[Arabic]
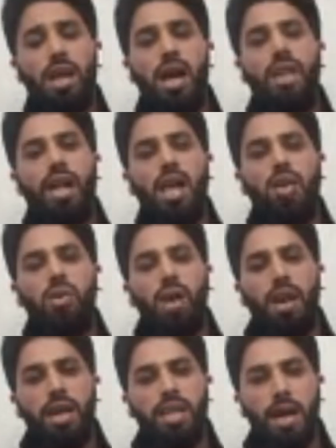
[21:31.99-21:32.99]
اذا كان
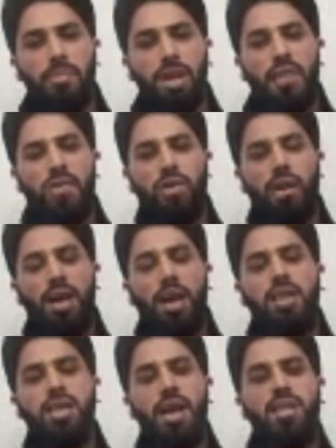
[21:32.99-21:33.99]
هنالك دعم كافي
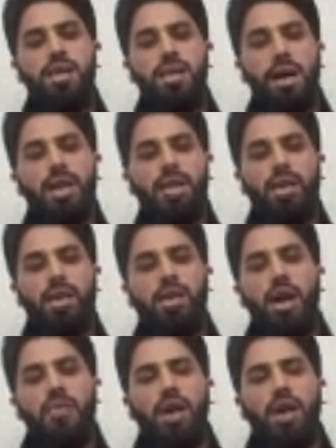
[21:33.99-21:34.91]
وقرار سياسي صادق